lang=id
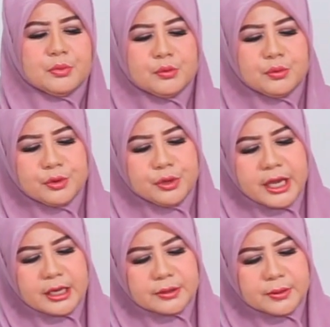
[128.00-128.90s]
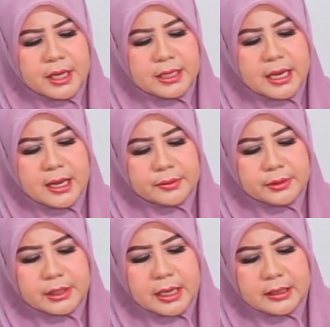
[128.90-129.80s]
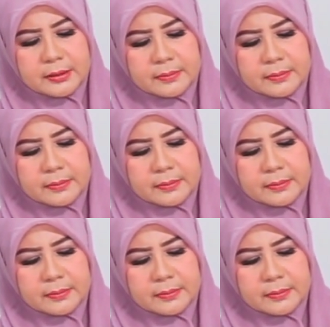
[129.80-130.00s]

bumbu yang sudah dihaluskan.